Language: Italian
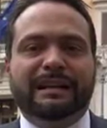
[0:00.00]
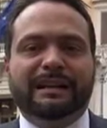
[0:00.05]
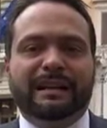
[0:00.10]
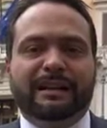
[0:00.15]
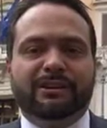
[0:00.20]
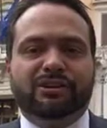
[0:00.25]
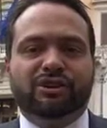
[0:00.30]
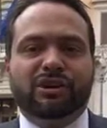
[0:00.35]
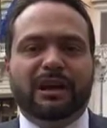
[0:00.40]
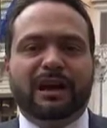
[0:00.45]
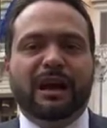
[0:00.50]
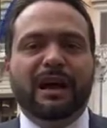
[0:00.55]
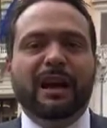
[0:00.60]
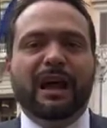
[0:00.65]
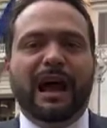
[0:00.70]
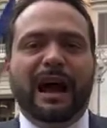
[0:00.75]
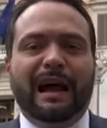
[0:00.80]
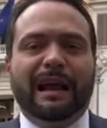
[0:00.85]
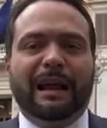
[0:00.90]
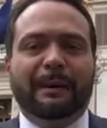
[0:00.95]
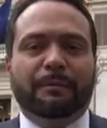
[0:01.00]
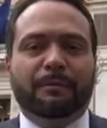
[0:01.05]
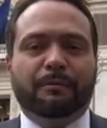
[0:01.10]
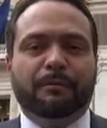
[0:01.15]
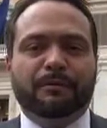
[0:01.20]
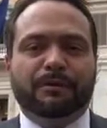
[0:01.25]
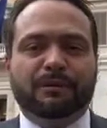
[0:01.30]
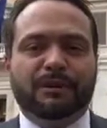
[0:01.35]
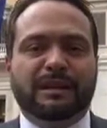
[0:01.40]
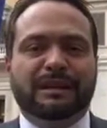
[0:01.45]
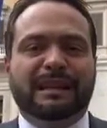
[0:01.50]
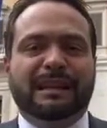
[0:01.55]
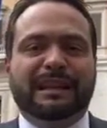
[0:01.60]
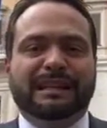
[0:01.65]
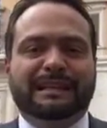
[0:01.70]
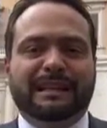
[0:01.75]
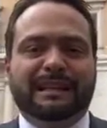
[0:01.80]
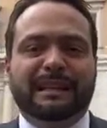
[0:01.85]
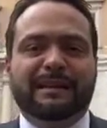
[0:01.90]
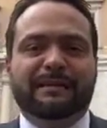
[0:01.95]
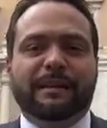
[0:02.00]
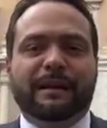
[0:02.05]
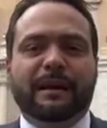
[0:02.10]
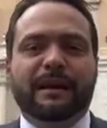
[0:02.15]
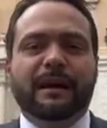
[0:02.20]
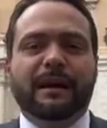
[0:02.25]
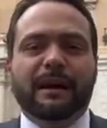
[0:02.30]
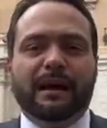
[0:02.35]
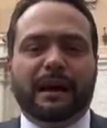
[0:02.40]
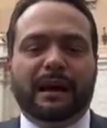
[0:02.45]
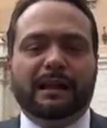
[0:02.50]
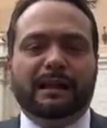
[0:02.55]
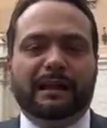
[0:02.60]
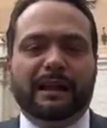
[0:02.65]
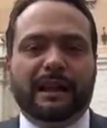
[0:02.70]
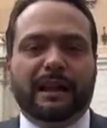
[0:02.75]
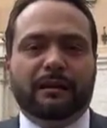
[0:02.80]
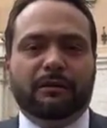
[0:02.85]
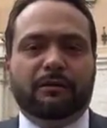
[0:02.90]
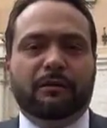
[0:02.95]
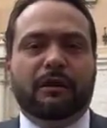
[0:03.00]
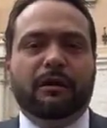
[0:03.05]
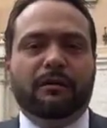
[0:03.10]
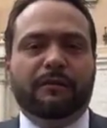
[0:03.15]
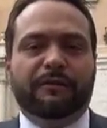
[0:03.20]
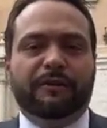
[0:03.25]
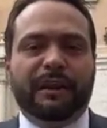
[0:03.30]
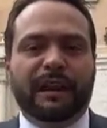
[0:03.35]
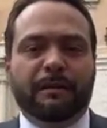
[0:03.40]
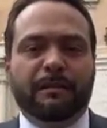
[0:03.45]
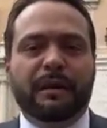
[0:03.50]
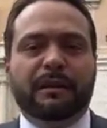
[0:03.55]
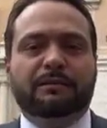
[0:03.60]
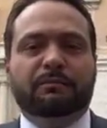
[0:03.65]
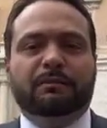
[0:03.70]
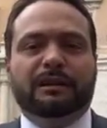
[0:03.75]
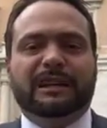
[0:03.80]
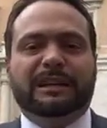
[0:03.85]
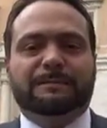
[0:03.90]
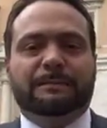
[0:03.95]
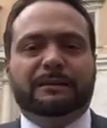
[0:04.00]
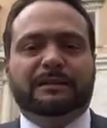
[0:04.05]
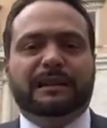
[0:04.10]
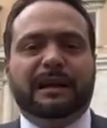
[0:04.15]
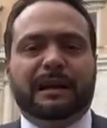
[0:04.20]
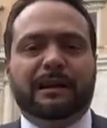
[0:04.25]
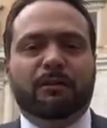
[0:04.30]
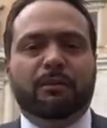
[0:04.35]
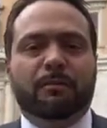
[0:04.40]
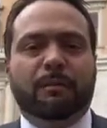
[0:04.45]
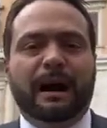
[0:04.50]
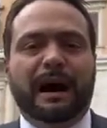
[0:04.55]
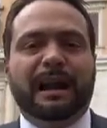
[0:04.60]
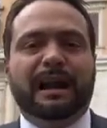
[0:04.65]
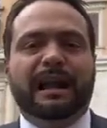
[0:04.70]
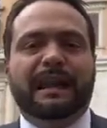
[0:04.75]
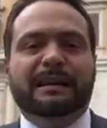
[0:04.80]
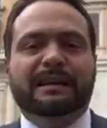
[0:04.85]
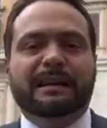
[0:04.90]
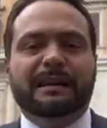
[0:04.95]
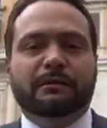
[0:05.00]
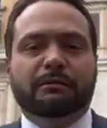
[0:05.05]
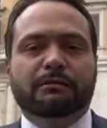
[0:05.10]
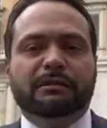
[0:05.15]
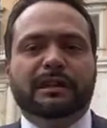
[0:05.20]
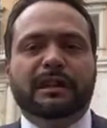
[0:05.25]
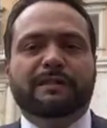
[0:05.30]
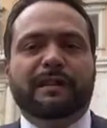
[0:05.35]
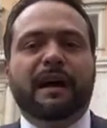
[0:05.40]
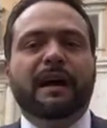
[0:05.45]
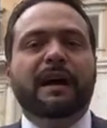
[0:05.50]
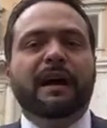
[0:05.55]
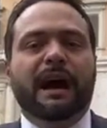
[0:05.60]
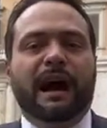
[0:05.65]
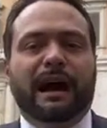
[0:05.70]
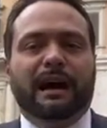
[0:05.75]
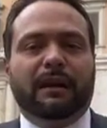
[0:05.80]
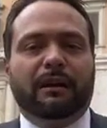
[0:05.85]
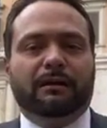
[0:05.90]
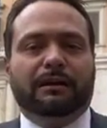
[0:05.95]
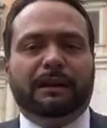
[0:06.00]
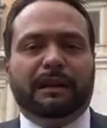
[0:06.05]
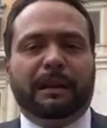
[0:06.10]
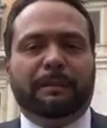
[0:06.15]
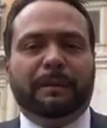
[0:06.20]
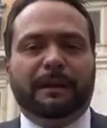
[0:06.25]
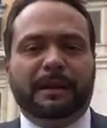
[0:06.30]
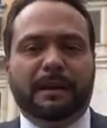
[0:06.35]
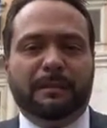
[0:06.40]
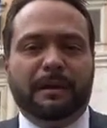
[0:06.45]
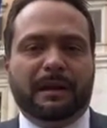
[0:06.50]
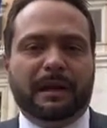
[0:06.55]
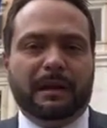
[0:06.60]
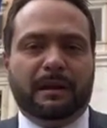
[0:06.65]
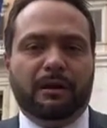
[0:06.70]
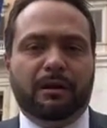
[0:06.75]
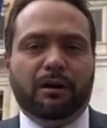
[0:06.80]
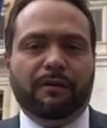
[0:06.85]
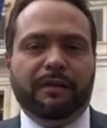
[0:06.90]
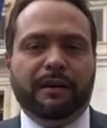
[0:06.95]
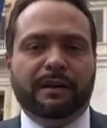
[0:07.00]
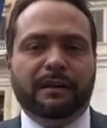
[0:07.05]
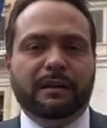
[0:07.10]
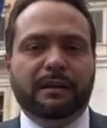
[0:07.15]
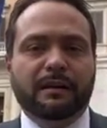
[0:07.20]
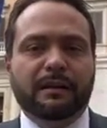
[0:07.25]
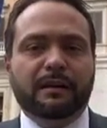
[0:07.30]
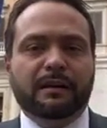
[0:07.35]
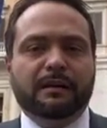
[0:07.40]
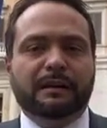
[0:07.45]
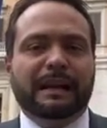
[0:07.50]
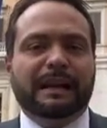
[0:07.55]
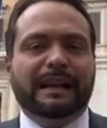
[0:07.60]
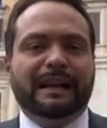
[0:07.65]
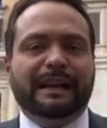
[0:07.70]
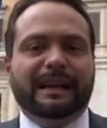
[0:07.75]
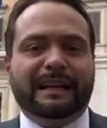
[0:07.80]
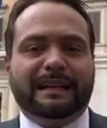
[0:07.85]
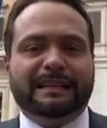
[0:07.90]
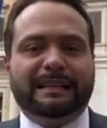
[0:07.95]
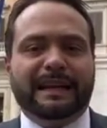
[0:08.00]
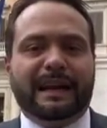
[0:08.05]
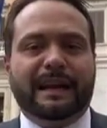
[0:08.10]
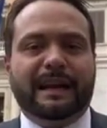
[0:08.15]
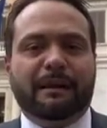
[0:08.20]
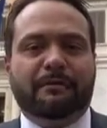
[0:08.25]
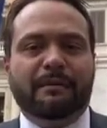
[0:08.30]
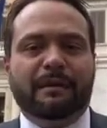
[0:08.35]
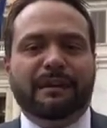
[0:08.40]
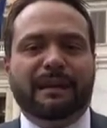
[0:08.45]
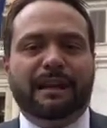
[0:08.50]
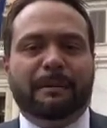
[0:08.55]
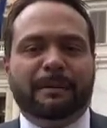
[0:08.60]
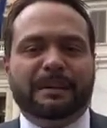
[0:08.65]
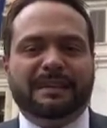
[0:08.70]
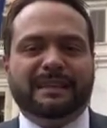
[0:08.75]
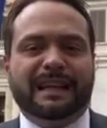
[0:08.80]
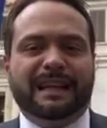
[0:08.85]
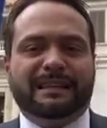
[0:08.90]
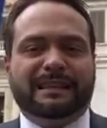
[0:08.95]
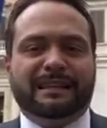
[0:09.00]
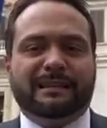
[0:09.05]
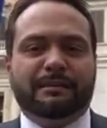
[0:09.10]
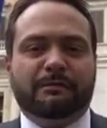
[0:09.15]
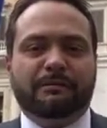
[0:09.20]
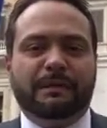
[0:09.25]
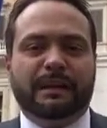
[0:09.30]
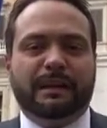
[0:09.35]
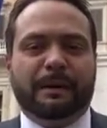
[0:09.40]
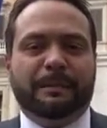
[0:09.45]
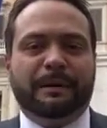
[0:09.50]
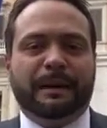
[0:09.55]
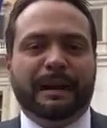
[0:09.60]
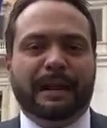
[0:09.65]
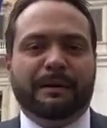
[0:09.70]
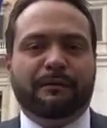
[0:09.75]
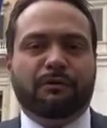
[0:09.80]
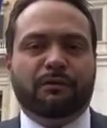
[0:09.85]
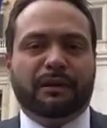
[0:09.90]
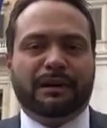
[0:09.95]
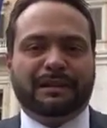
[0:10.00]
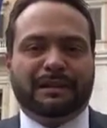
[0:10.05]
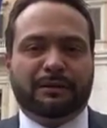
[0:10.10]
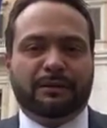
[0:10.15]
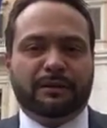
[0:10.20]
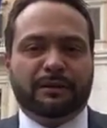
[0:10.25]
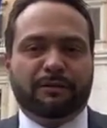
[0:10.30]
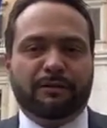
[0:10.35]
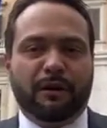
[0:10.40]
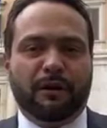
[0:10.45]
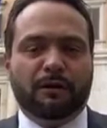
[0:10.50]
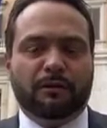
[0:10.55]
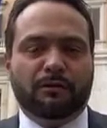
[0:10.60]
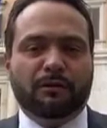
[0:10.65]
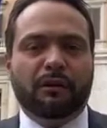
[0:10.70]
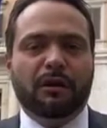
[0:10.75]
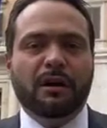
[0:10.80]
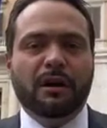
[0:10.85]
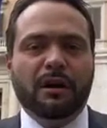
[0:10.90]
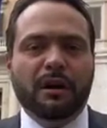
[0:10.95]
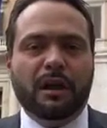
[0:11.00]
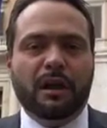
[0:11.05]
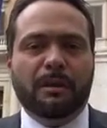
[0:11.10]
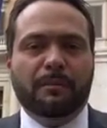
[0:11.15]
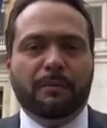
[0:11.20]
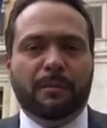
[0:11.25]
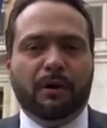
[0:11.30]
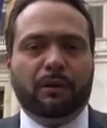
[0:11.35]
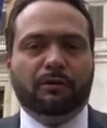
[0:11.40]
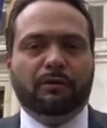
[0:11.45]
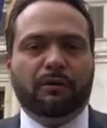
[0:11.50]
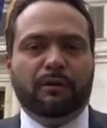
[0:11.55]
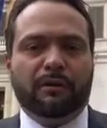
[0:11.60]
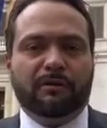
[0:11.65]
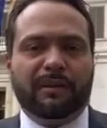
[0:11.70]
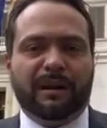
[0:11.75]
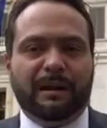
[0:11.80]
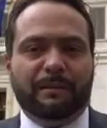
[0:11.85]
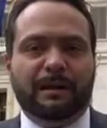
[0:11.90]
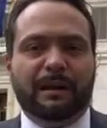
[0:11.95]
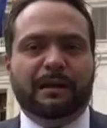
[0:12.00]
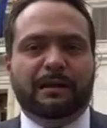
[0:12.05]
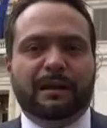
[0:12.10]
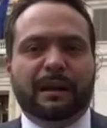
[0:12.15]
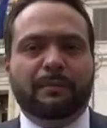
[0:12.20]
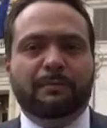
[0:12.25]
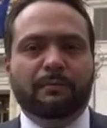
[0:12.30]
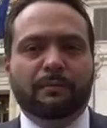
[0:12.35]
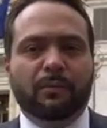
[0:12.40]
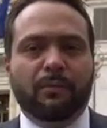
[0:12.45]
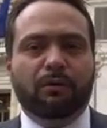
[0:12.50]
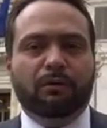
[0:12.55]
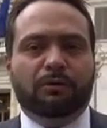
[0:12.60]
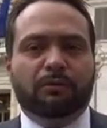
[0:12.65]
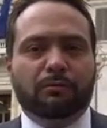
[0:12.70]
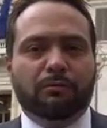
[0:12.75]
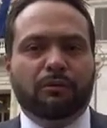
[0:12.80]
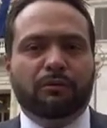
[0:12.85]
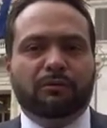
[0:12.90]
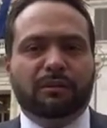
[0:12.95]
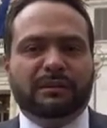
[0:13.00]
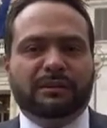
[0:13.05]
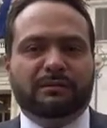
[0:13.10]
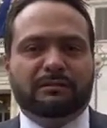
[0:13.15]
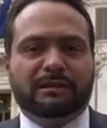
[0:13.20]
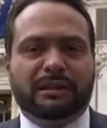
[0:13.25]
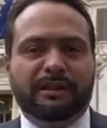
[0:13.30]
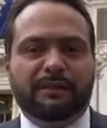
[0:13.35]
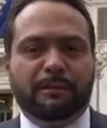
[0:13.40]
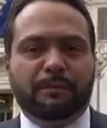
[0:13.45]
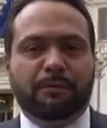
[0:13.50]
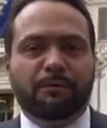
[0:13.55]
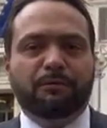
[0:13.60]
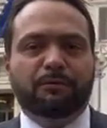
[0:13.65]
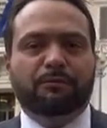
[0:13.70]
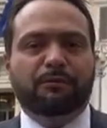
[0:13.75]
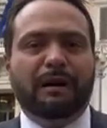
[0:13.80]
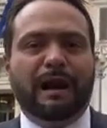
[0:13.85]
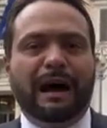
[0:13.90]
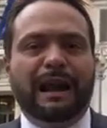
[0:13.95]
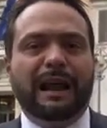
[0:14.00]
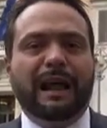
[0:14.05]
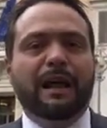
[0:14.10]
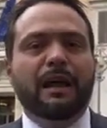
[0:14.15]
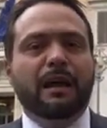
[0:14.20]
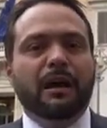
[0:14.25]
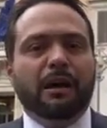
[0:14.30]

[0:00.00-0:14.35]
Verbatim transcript: energia alla promozione di iniziative che diano finalmente una risposta globale ed inclusiva alla lotta alla pandemia del Covid nel ringraziare quindi la presidenza saudita per il lavoro che è stato svolto in modo veramente molto molto esaustivo e puntuale.